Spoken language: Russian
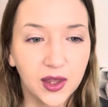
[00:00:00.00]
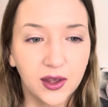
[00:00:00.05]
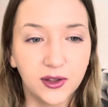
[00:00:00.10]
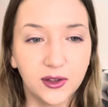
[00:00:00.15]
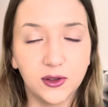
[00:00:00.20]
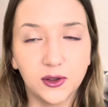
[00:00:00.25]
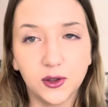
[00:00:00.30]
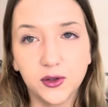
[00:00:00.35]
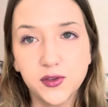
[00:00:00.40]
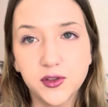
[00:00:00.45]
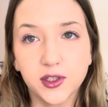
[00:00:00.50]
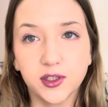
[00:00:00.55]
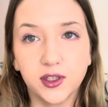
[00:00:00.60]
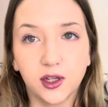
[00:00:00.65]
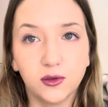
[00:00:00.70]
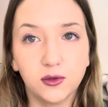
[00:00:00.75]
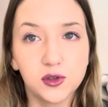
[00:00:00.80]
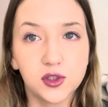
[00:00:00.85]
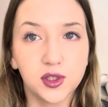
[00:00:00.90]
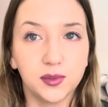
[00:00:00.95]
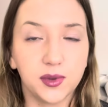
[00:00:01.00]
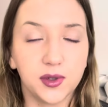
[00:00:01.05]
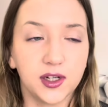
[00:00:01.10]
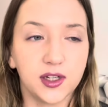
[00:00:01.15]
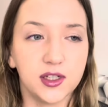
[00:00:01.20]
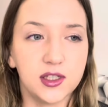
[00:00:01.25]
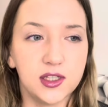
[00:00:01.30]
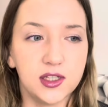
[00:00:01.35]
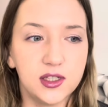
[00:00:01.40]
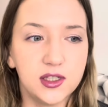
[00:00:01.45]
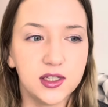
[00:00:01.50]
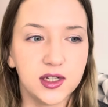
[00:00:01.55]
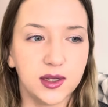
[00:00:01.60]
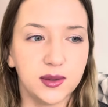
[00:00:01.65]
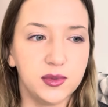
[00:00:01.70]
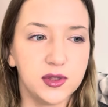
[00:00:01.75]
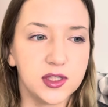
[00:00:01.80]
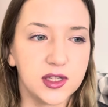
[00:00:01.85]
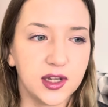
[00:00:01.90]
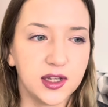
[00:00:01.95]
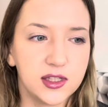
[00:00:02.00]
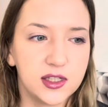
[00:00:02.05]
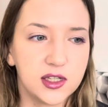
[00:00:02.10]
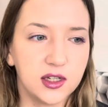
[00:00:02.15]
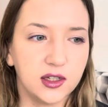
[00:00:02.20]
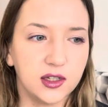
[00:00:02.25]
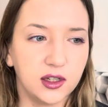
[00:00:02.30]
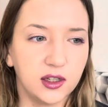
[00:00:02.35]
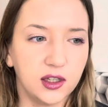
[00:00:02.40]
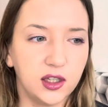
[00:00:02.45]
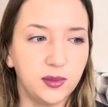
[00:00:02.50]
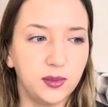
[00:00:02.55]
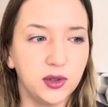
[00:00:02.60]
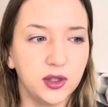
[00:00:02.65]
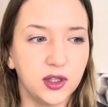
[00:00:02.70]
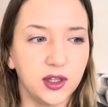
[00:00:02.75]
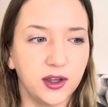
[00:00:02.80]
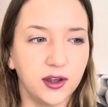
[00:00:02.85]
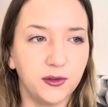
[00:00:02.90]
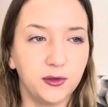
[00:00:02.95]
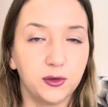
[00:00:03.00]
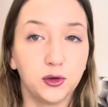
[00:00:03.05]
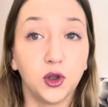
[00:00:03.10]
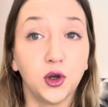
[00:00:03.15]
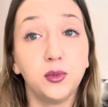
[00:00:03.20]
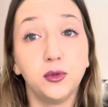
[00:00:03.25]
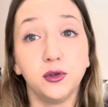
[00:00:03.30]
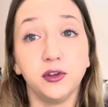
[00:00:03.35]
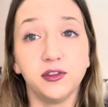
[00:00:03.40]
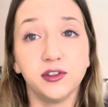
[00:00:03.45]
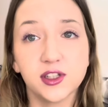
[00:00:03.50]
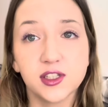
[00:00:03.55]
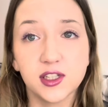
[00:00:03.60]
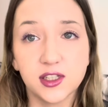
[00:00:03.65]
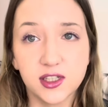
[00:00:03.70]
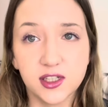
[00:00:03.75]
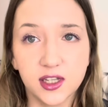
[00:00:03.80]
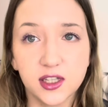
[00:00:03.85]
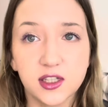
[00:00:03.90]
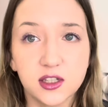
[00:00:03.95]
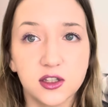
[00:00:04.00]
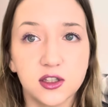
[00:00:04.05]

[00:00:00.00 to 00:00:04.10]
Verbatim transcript: Ее всегда нужно проходить обязательно именно в том университете,